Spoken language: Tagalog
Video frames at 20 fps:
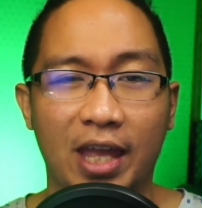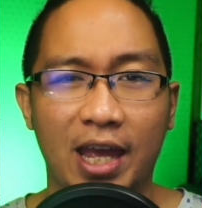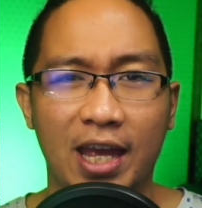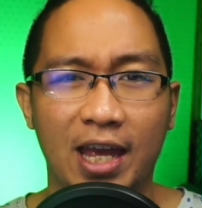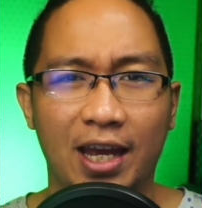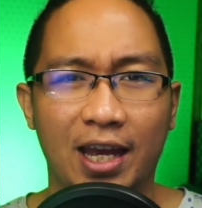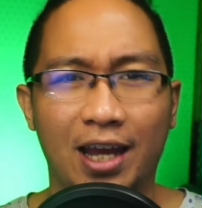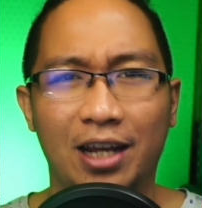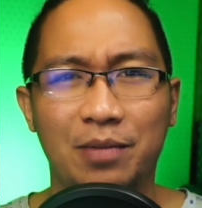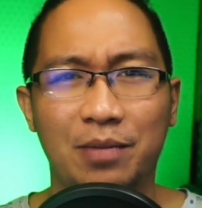
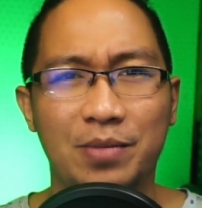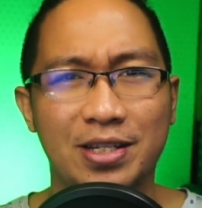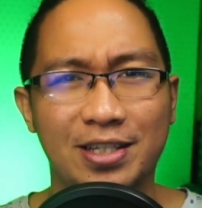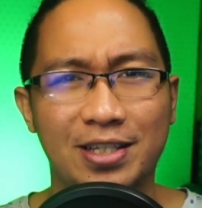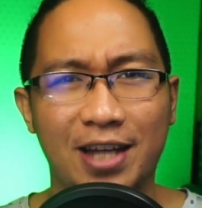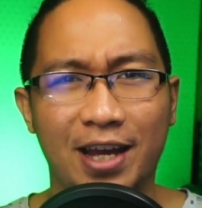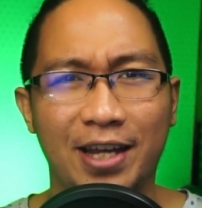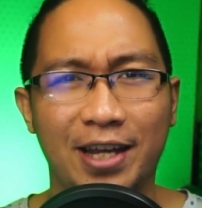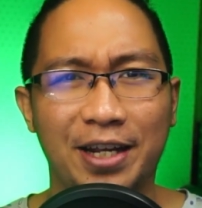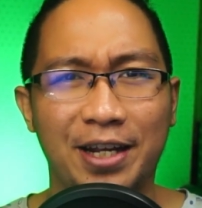Aling
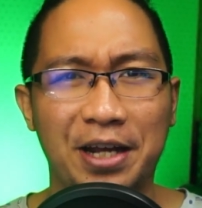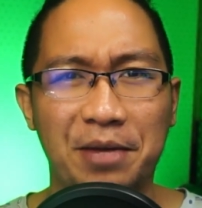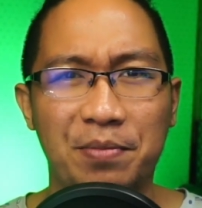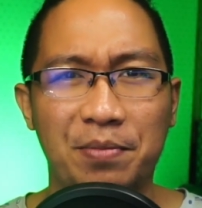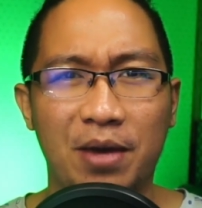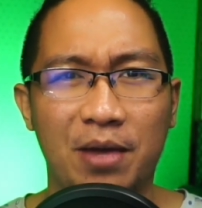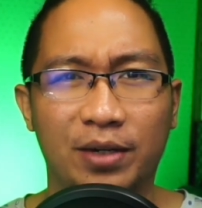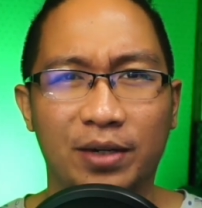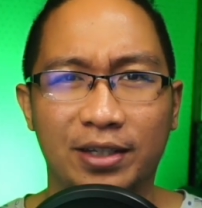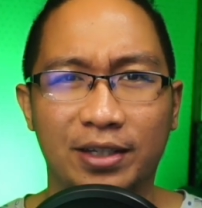mensahe nga ba
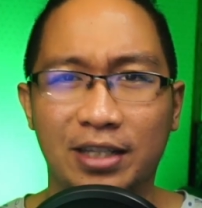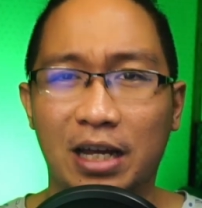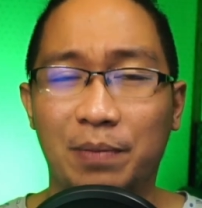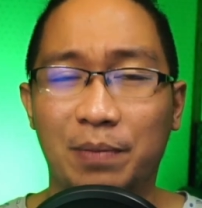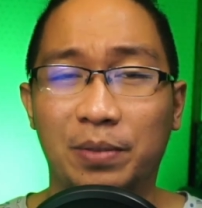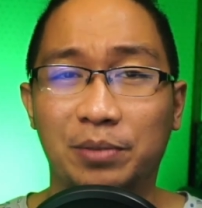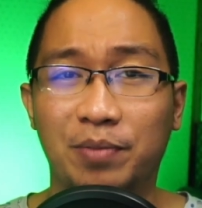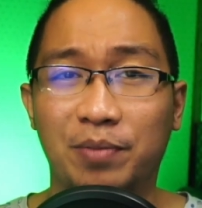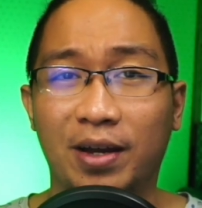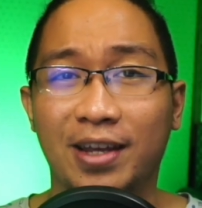ang mga
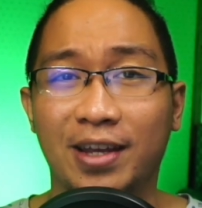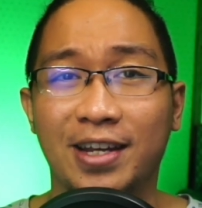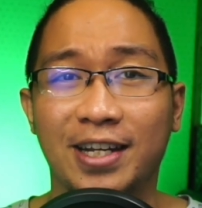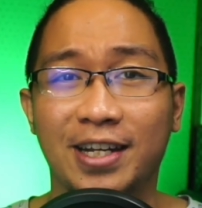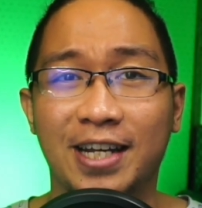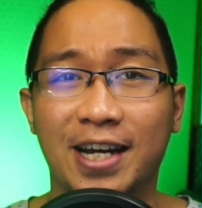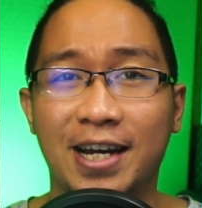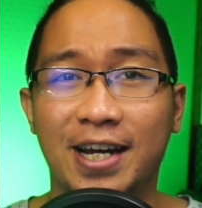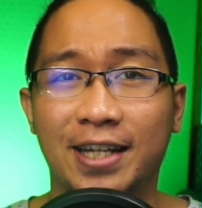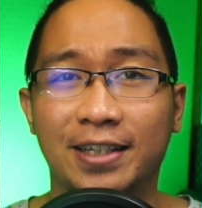dapat
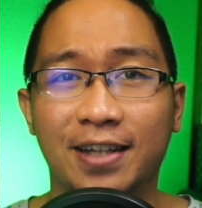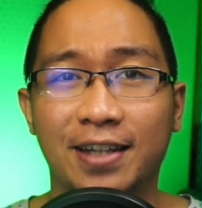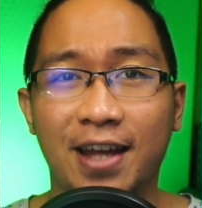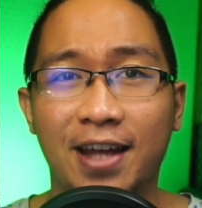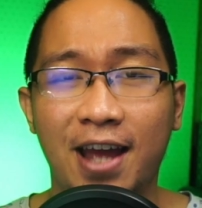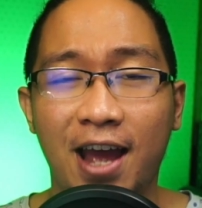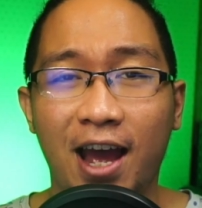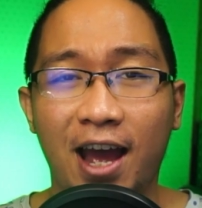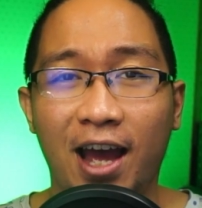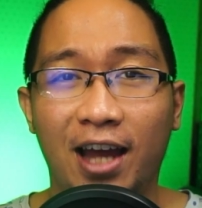pakinggan?
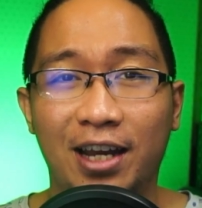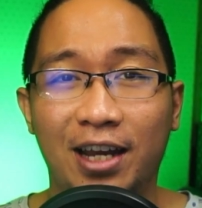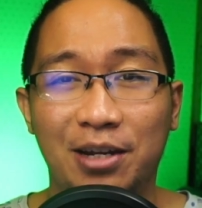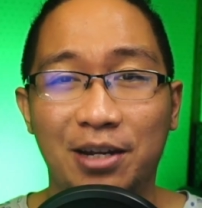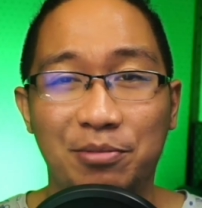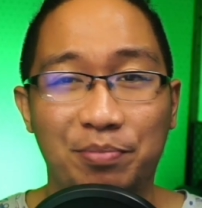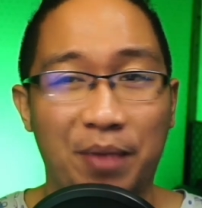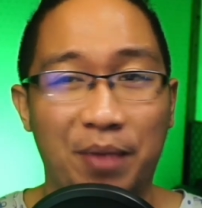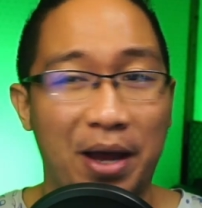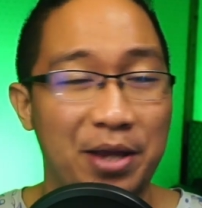Aling
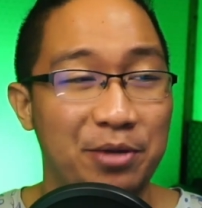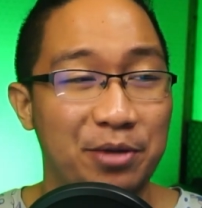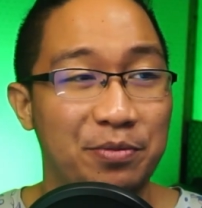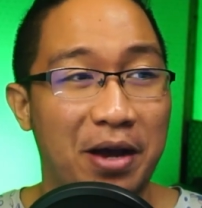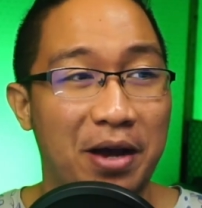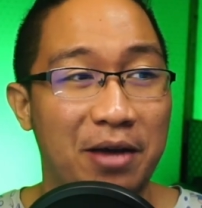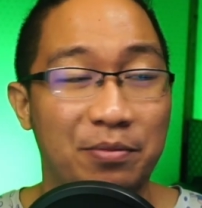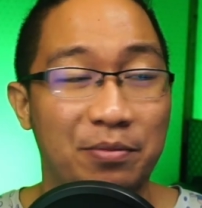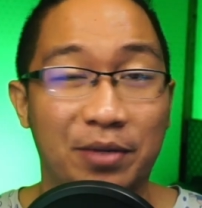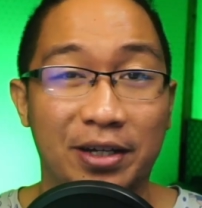payo
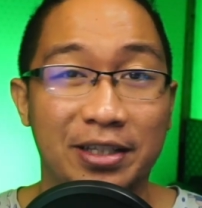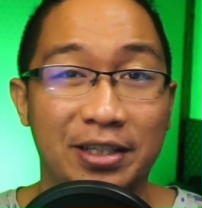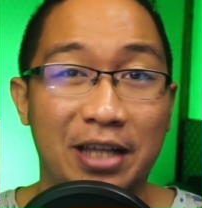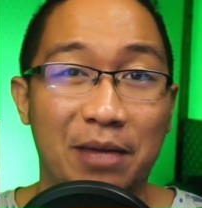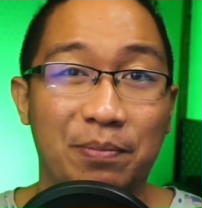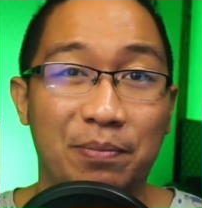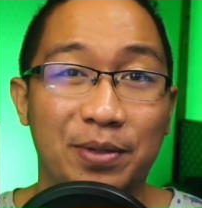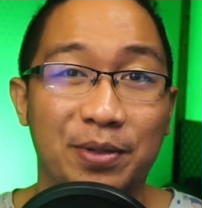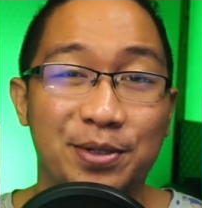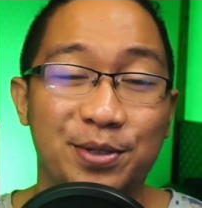ba ang mga
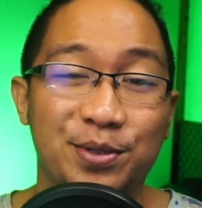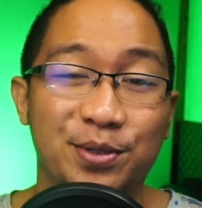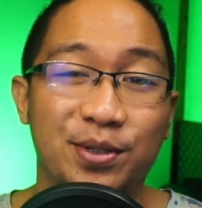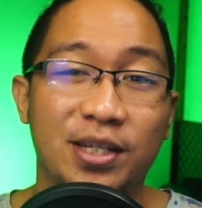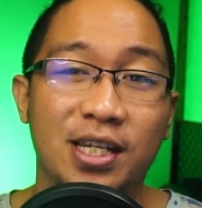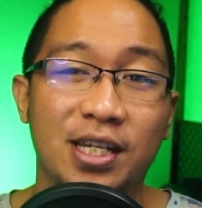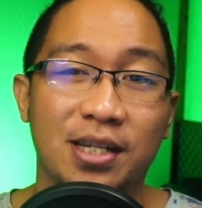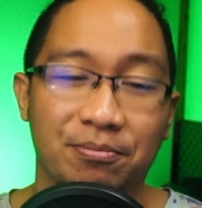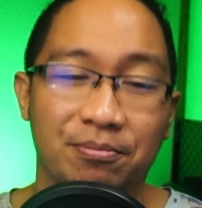dapat sundin?